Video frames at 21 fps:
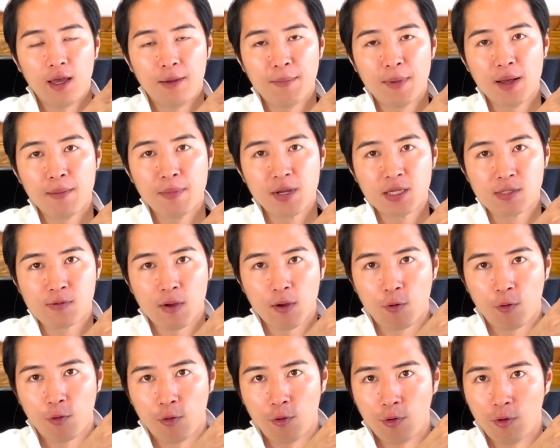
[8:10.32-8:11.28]
まずは
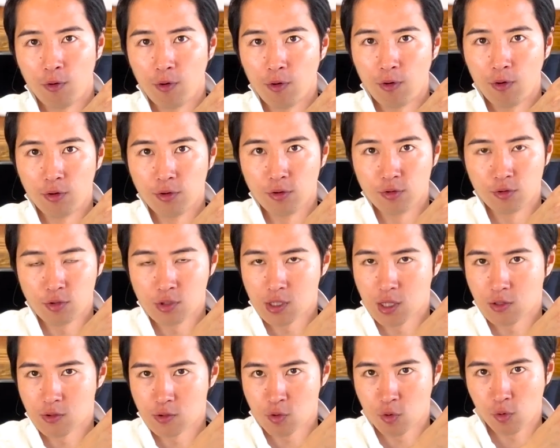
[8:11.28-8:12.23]
入居者
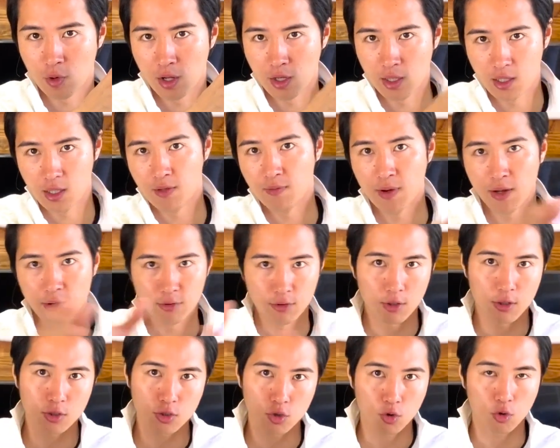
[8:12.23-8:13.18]
さんの層がいい悪い
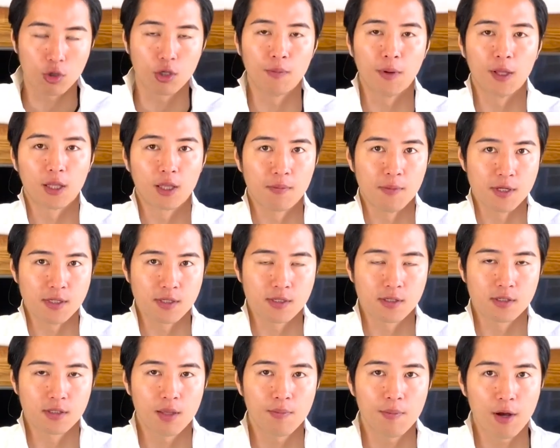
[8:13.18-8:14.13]
というのはちょっと決まっていま
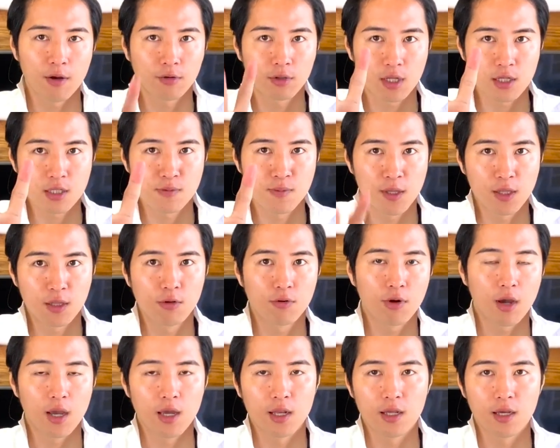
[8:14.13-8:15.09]
す。で2つ目っていうの
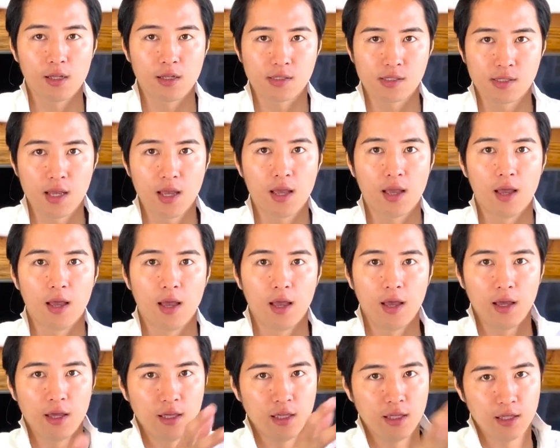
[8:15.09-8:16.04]
がエリアですね。
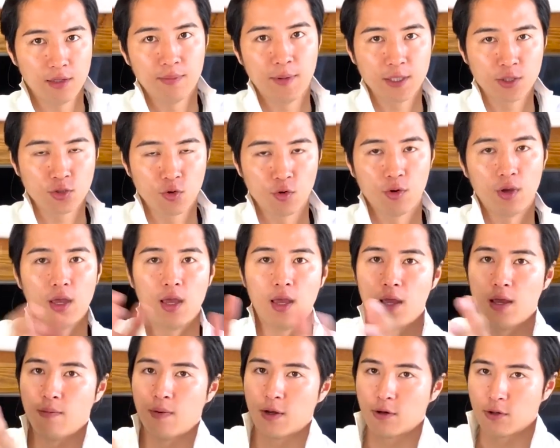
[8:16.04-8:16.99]
いい場所、
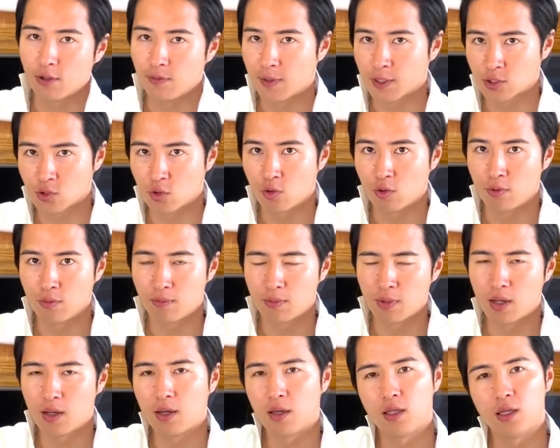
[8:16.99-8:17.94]
悪い場所。
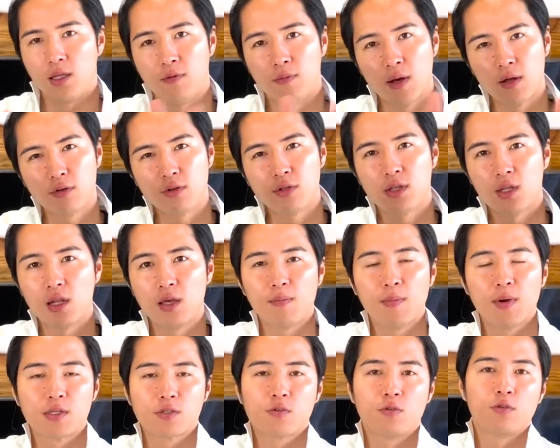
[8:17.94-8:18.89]
いい悪いってね、
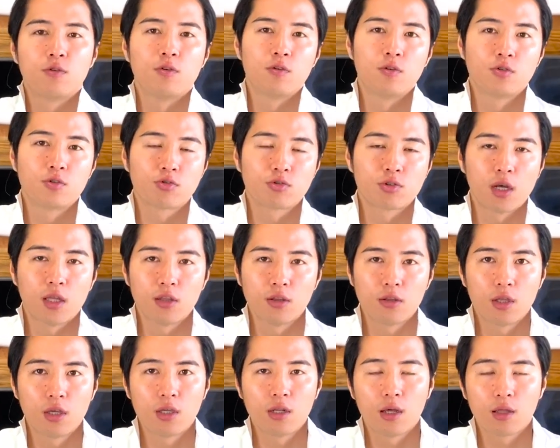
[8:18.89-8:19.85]
その主観
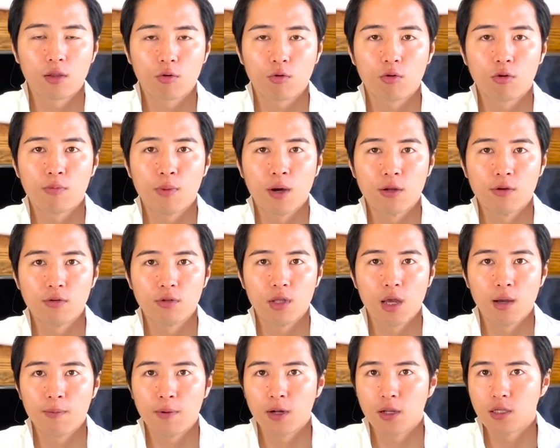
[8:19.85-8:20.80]
的なところもあるんで、
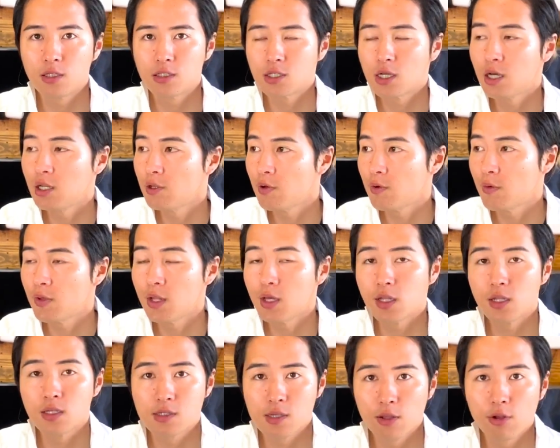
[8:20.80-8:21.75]
あまり一概には言えない
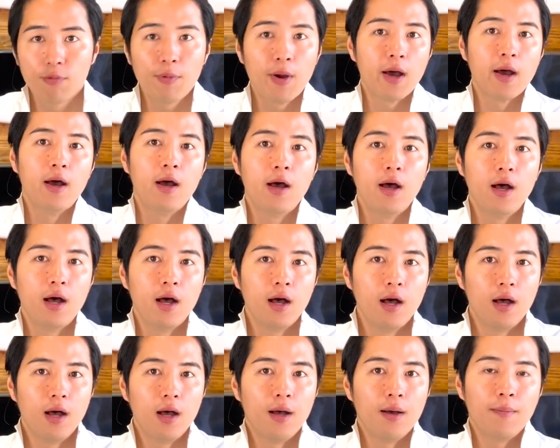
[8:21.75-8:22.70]
んですけど、
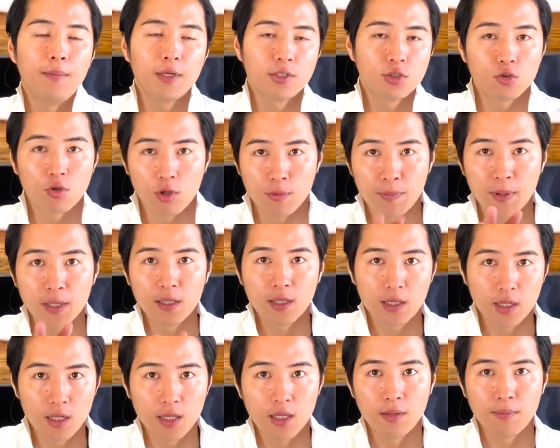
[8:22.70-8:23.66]
ちょっと一般
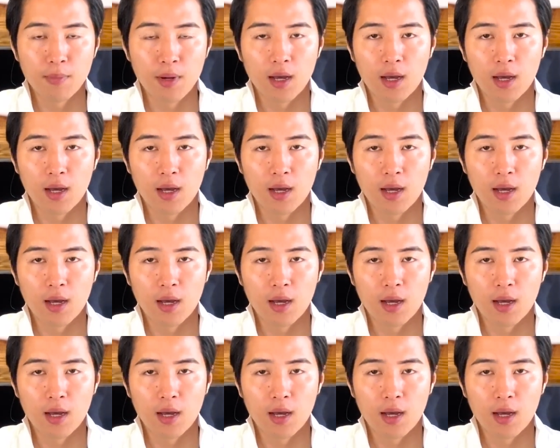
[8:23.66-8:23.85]
的に、